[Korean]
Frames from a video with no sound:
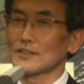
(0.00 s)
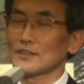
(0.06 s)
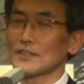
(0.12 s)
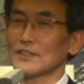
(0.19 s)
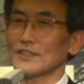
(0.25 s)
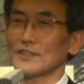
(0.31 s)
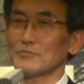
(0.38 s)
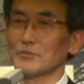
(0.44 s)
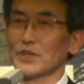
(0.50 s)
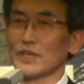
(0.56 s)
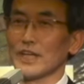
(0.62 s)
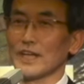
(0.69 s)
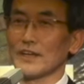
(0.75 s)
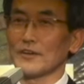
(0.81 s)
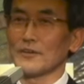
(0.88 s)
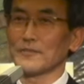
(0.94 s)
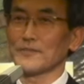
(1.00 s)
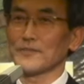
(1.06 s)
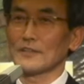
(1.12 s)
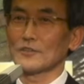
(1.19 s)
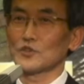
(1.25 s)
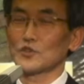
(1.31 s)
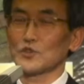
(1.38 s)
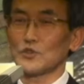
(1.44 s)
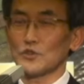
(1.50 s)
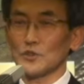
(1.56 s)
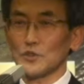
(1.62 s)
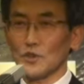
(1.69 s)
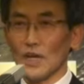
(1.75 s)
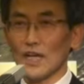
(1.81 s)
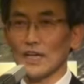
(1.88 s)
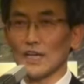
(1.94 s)
틀이 뭐예요?
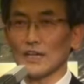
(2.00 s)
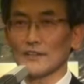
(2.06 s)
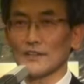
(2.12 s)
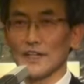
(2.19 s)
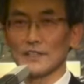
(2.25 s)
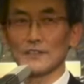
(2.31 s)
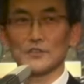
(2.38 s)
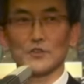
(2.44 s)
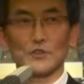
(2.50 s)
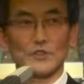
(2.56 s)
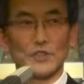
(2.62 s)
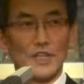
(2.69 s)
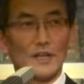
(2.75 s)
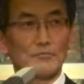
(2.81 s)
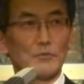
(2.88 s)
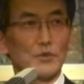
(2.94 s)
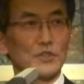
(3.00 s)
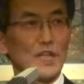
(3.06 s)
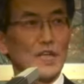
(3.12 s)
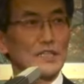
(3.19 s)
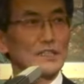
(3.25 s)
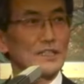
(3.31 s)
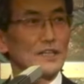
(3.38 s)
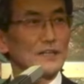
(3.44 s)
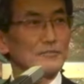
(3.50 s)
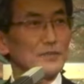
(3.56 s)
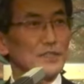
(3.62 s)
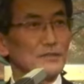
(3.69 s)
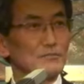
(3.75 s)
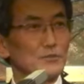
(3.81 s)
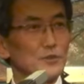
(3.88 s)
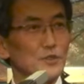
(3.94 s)
출교하라, 내어 쫓아라, 못하는
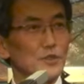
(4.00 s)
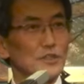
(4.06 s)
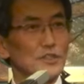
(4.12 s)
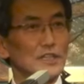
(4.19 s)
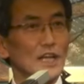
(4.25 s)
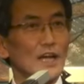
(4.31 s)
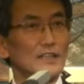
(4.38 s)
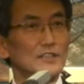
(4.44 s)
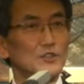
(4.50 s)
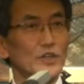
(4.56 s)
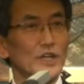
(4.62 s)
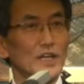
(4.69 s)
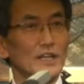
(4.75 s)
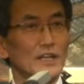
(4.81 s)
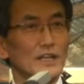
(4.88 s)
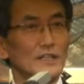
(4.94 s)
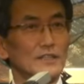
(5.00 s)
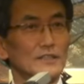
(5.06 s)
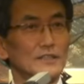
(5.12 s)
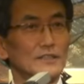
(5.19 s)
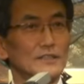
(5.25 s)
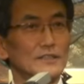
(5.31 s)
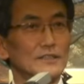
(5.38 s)
사람들은 무조건 단죄하라.